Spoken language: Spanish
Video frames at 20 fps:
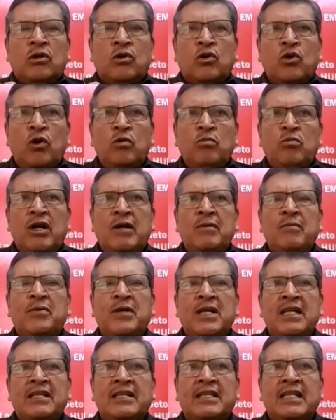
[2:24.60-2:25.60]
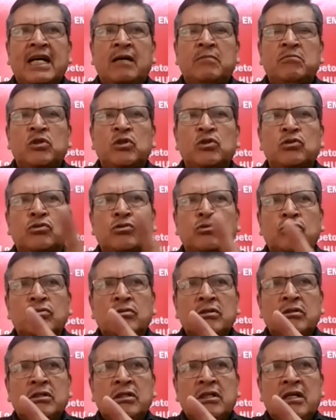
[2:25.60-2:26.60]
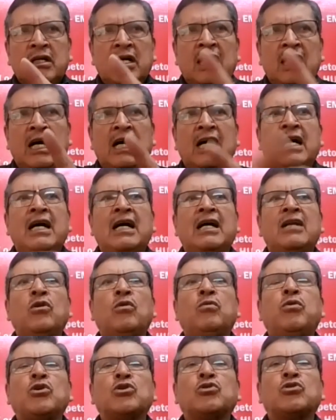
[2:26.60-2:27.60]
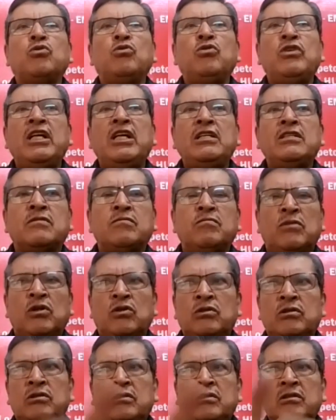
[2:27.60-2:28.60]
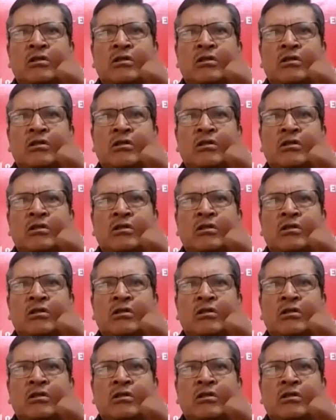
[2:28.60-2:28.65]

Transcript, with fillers: ¿Cómo enfrentamos al oportunismo?